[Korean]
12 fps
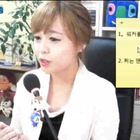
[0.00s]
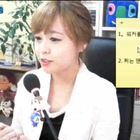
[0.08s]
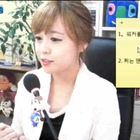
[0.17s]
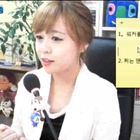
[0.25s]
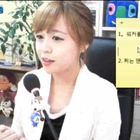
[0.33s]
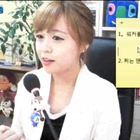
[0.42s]

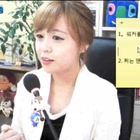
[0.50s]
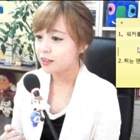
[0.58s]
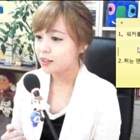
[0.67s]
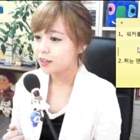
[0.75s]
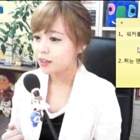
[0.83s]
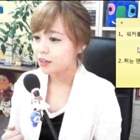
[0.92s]
좋았어요
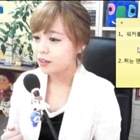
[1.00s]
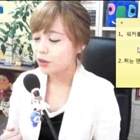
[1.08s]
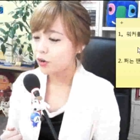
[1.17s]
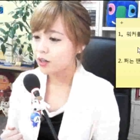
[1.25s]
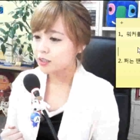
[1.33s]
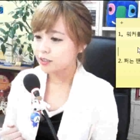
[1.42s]

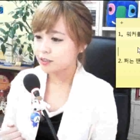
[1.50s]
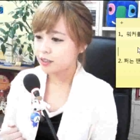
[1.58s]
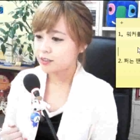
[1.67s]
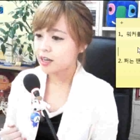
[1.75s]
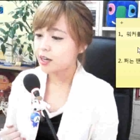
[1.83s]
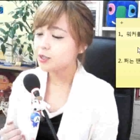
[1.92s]
영화 찍을
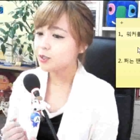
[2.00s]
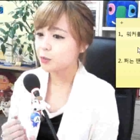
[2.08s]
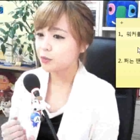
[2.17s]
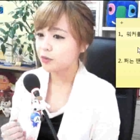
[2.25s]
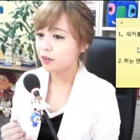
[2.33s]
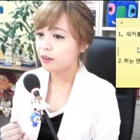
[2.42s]
때
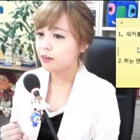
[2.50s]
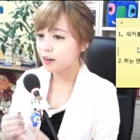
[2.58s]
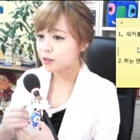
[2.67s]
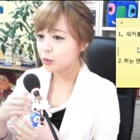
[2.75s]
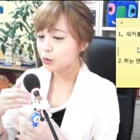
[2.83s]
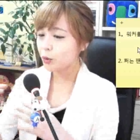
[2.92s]
자연스럽던데
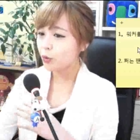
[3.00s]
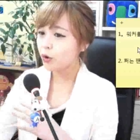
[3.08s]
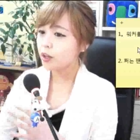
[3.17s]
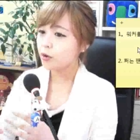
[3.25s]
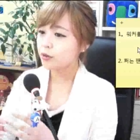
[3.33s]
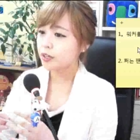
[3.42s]
그러니까
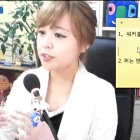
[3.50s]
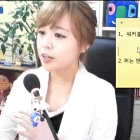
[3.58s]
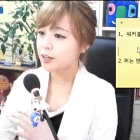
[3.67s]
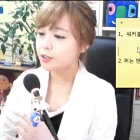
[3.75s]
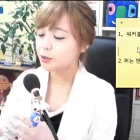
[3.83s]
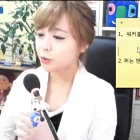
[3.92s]
소통하는 거 되게
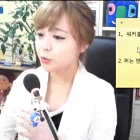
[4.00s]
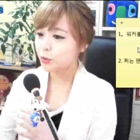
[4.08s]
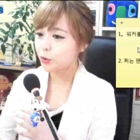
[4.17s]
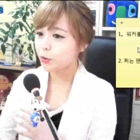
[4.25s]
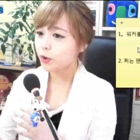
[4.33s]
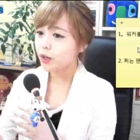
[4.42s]

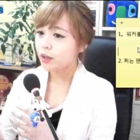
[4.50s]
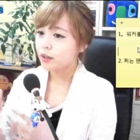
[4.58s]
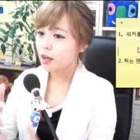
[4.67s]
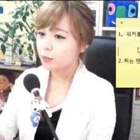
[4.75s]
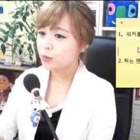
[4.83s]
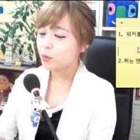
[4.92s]
자연스럽고
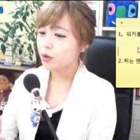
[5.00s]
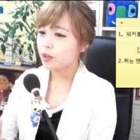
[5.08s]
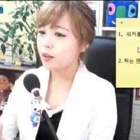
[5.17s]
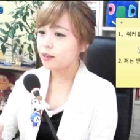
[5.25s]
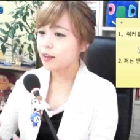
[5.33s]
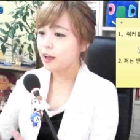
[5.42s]

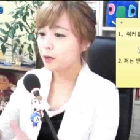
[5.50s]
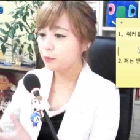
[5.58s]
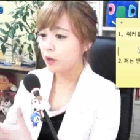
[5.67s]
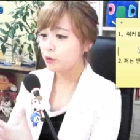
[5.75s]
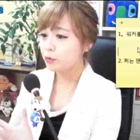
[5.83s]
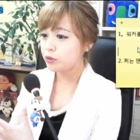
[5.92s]
감독이나 다른
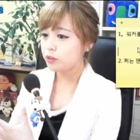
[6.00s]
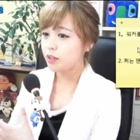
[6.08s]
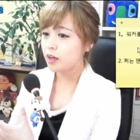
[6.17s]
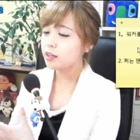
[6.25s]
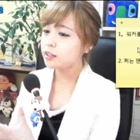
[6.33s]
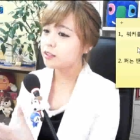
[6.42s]

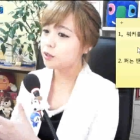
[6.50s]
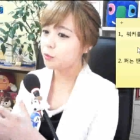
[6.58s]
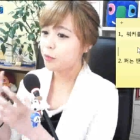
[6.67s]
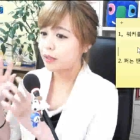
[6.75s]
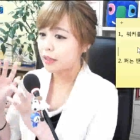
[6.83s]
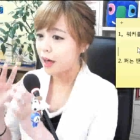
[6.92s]
배우들이
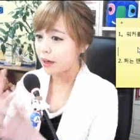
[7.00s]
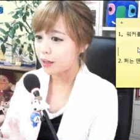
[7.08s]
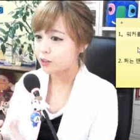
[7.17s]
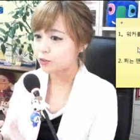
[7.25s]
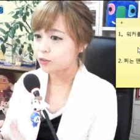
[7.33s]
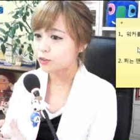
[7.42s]
하는 말 다
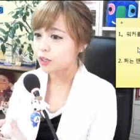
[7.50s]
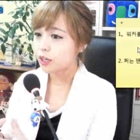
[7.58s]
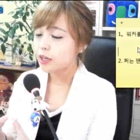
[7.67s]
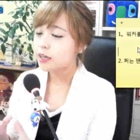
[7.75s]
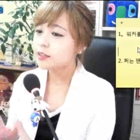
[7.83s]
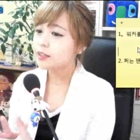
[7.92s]
알아듣고
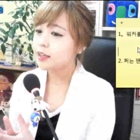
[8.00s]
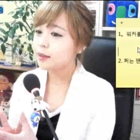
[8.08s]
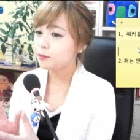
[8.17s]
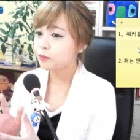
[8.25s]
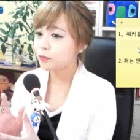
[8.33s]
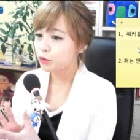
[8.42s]

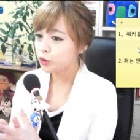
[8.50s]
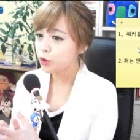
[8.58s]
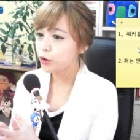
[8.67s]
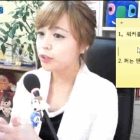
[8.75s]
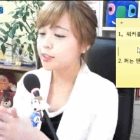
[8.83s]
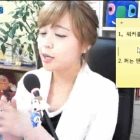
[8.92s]
근데
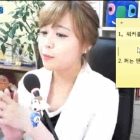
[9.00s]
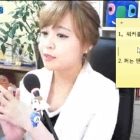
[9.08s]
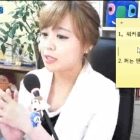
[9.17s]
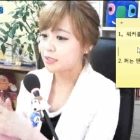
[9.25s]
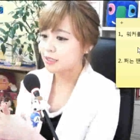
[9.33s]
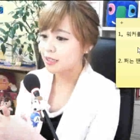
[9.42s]
물론 드라마
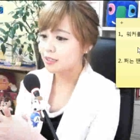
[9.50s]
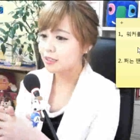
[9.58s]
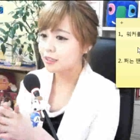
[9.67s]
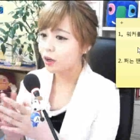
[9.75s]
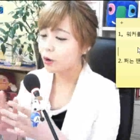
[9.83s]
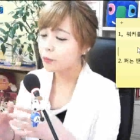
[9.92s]

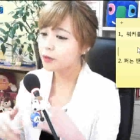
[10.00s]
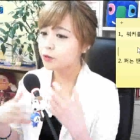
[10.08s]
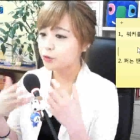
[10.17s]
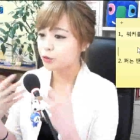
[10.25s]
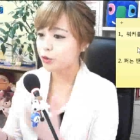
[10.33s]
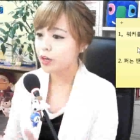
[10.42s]
자체는
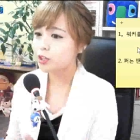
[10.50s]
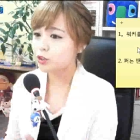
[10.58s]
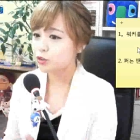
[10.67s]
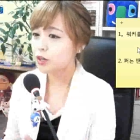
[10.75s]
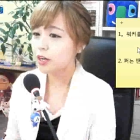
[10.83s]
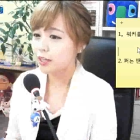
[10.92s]
더빙으로
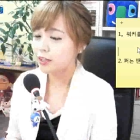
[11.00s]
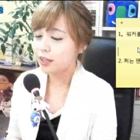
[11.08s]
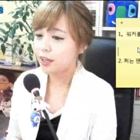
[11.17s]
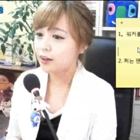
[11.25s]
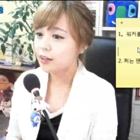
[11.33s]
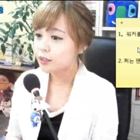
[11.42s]
해가지고 하기는
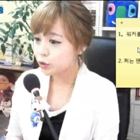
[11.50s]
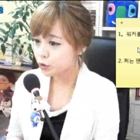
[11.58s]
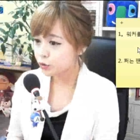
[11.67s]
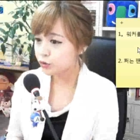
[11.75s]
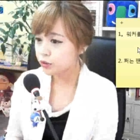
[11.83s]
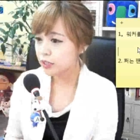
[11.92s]
해요
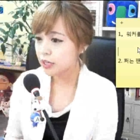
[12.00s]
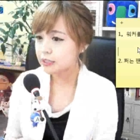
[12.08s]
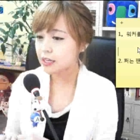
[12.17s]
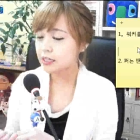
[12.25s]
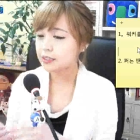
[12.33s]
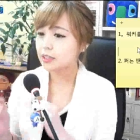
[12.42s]
중국은
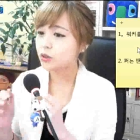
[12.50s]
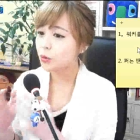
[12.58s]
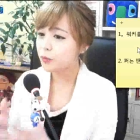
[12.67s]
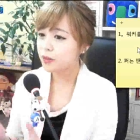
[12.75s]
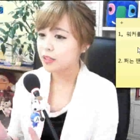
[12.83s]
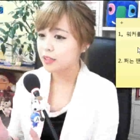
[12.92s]
아직까지 다
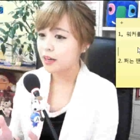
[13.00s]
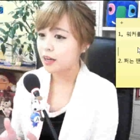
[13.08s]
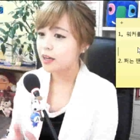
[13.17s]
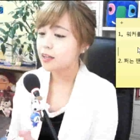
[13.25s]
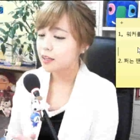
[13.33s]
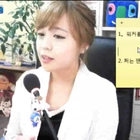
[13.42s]

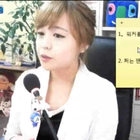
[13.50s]
더빙이니까